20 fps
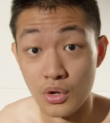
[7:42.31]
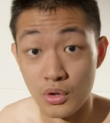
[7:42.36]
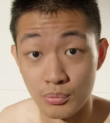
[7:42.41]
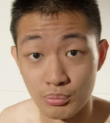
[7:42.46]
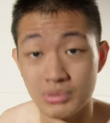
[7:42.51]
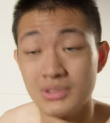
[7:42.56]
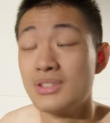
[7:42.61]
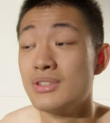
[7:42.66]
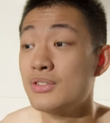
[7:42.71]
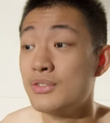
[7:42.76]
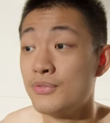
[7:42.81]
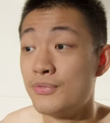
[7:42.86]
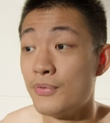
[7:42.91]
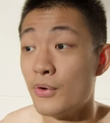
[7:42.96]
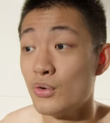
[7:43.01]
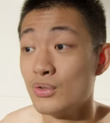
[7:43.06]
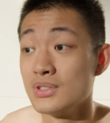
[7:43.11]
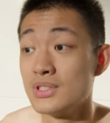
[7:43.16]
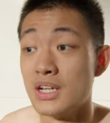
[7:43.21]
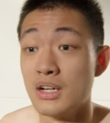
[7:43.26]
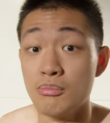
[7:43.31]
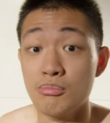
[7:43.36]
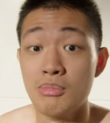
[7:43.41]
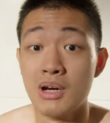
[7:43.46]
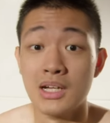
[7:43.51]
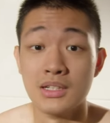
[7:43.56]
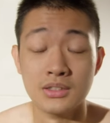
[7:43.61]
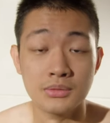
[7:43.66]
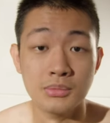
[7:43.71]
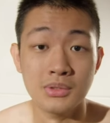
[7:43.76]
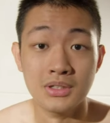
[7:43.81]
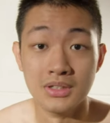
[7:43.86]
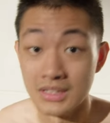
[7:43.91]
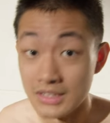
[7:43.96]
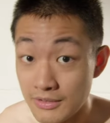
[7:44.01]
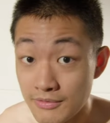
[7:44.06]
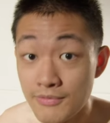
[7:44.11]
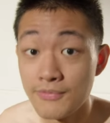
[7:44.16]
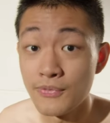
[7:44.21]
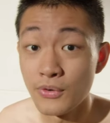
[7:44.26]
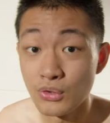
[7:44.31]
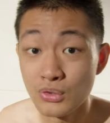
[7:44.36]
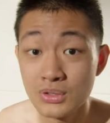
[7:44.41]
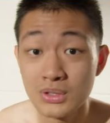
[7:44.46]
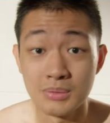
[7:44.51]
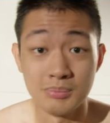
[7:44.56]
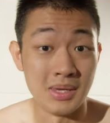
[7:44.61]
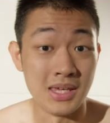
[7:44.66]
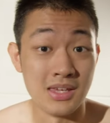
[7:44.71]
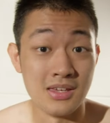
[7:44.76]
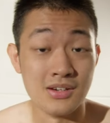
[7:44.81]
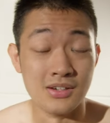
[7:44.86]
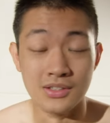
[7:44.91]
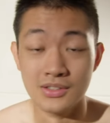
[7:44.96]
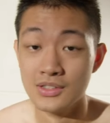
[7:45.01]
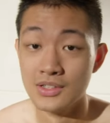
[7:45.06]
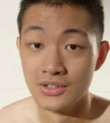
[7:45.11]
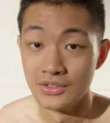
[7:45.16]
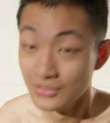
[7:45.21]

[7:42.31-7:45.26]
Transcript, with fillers: 不是是封城吗？怎么连风都没有？